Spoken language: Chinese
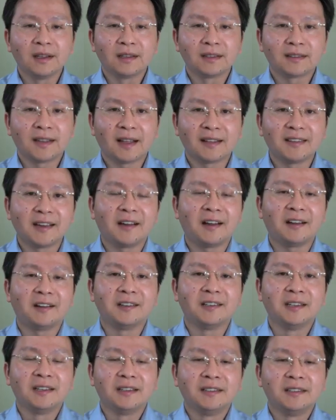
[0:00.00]
大家
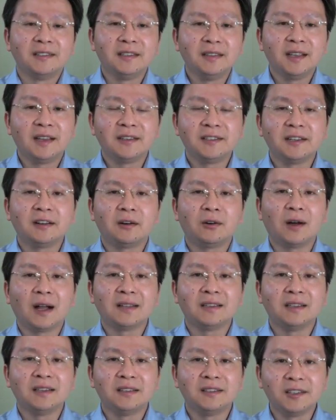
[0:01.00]
好，今天这个
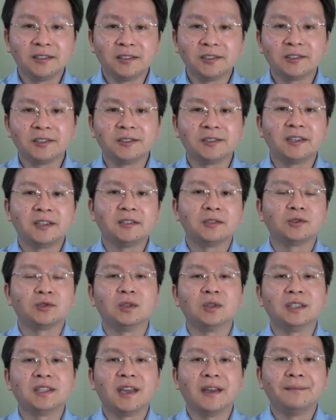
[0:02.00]
话题其实是接着
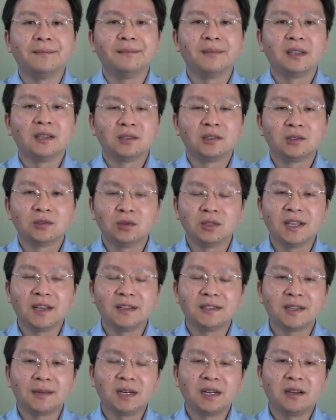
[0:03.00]
昨天。昨
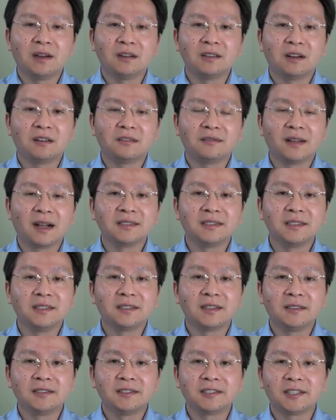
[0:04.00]
天咱们聊到王岐
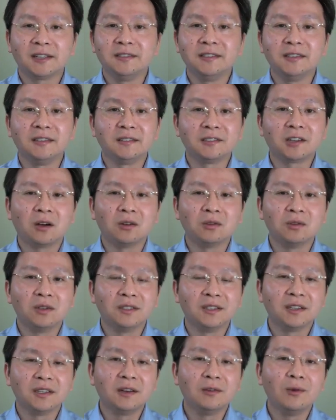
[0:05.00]
山神隐超
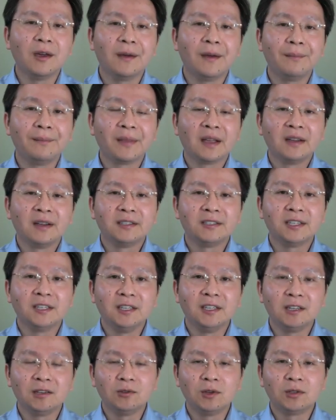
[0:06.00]
过一个月，这
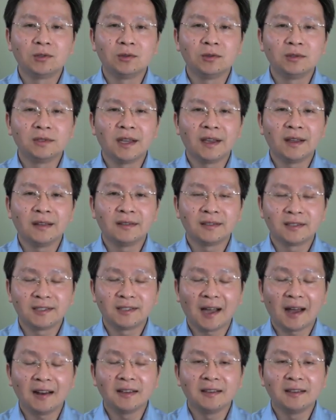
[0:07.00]
一个月中间
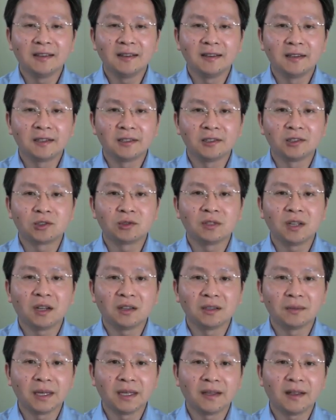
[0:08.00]
加了一个很重要
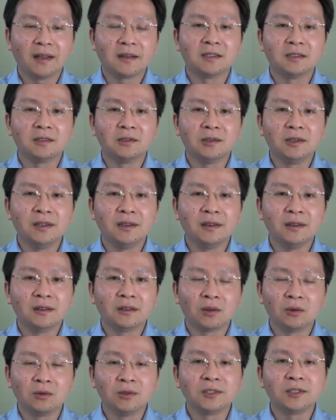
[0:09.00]
的北戴河会议，
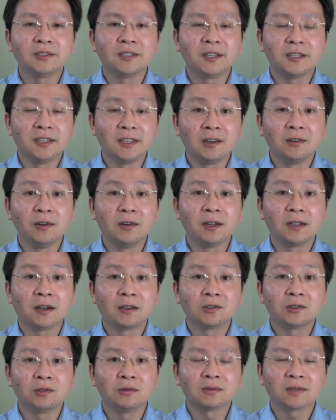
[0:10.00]
同时这一个月
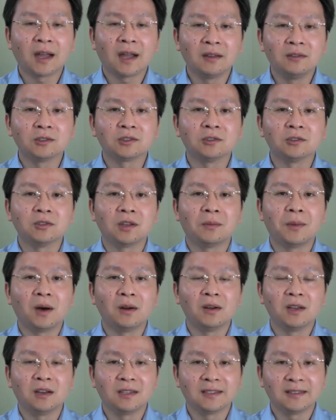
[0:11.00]
当中他又受到
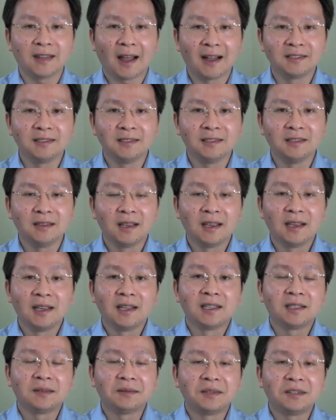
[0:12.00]
爆料的打击。
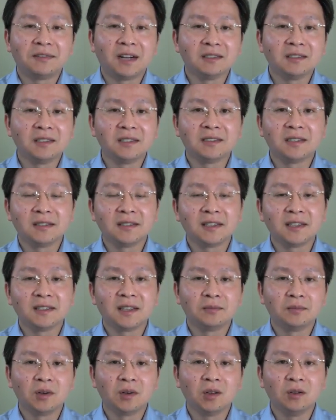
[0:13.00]
那么王岐山现
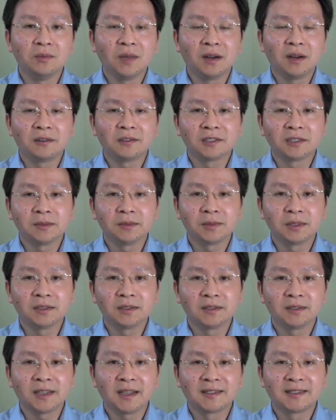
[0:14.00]
在不露面，是不
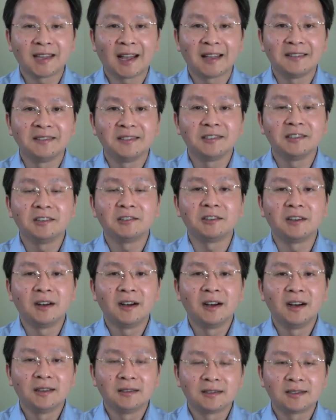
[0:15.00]
是在攒劲儿，
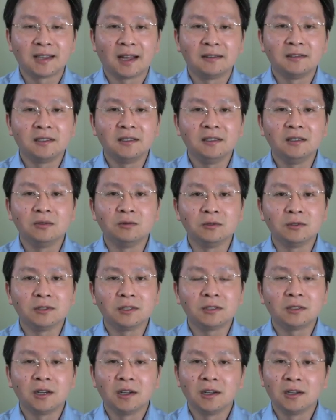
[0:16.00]
攒着一股
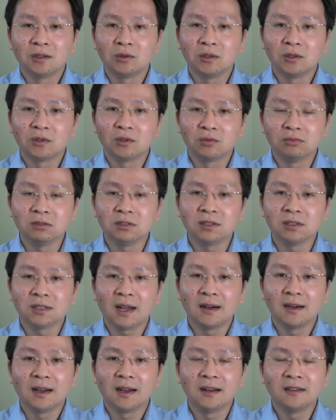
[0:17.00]
劲儿，对阻止
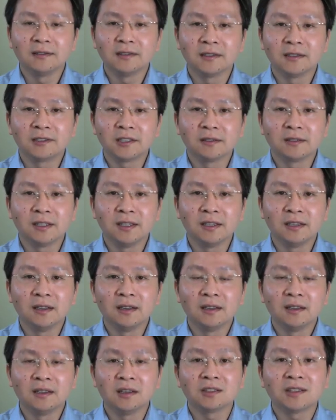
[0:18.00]
他连任的政
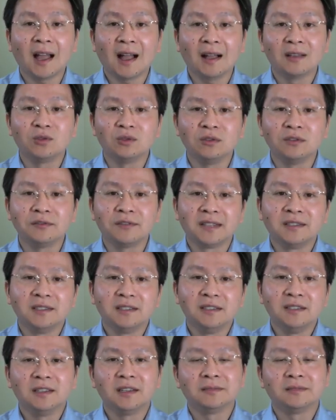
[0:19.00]
敌要大举反
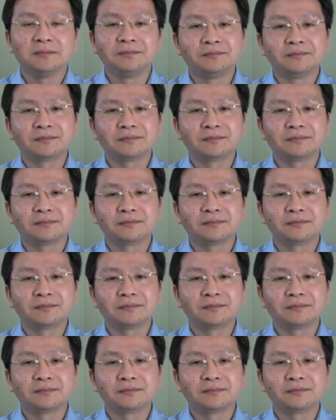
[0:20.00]
击呢？